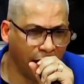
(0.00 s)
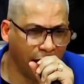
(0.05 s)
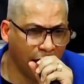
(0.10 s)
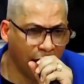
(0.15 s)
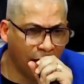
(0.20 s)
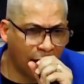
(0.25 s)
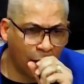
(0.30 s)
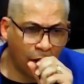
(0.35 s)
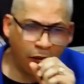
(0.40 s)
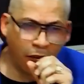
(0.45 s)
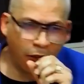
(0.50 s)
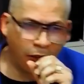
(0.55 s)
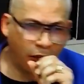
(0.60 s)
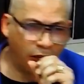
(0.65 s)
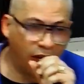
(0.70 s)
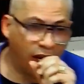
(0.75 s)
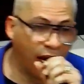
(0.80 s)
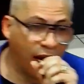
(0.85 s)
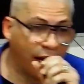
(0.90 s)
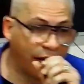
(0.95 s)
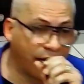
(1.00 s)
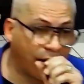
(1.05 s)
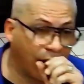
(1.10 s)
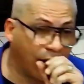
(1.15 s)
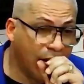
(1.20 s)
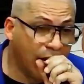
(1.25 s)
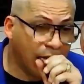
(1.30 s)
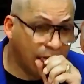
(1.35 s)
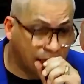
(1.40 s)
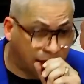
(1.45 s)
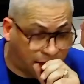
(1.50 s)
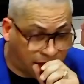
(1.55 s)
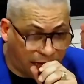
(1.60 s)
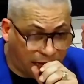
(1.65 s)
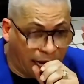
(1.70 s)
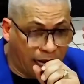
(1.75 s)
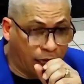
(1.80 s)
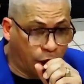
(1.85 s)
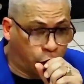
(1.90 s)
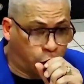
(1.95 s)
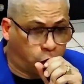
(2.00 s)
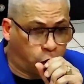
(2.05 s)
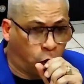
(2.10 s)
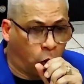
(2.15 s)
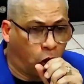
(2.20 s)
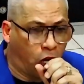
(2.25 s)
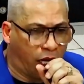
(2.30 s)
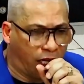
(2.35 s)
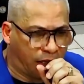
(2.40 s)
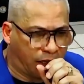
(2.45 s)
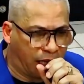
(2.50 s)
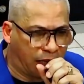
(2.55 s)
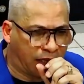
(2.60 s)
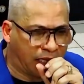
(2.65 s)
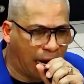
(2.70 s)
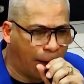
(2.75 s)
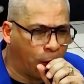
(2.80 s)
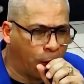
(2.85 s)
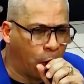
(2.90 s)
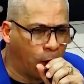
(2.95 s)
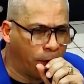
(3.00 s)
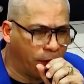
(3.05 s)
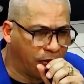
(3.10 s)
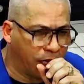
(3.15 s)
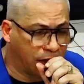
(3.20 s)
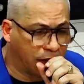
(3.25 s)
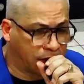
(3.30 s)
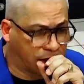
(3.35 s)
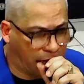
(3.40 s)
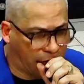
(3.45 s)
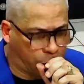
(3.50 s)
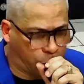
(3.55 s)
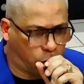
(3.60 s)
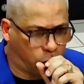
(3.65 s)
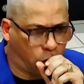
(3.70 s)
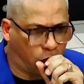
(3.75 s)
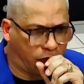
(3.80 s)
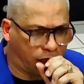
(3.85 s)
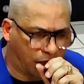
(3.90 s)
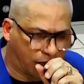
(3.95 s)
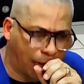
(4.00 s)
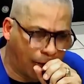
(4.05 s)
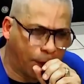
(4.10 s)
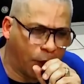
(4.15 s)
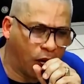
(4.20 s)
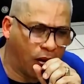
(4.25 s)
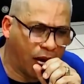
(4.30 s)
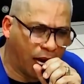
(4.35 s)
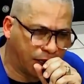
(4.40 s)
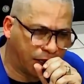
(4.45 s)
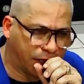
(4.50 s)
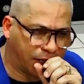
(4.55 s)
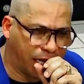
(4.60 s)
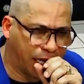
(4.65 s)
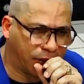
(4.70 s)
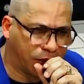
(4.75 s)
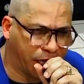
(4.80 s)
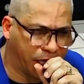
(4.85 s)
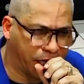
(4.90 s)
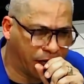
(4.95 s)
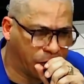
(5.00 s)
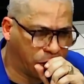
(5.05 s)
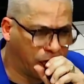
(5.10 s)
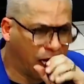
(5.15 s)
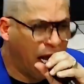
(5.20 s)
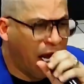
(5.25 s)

Oh glória! Seis coisas abomina, seis coisas aborrecem a Deus,